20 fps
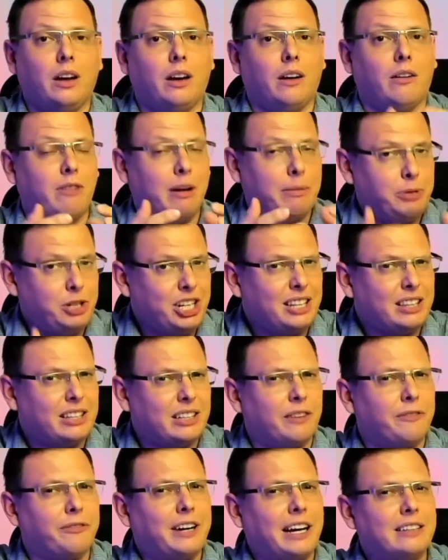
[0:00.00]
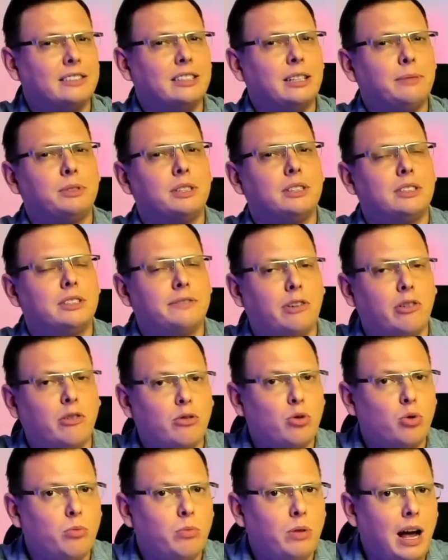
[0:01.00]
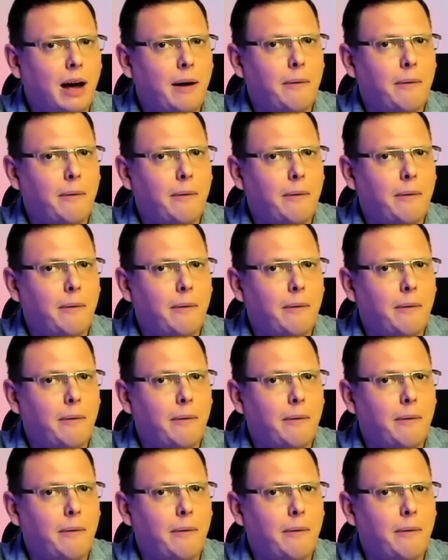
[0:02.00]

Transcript: Вообще-то в концепции цифрового рубля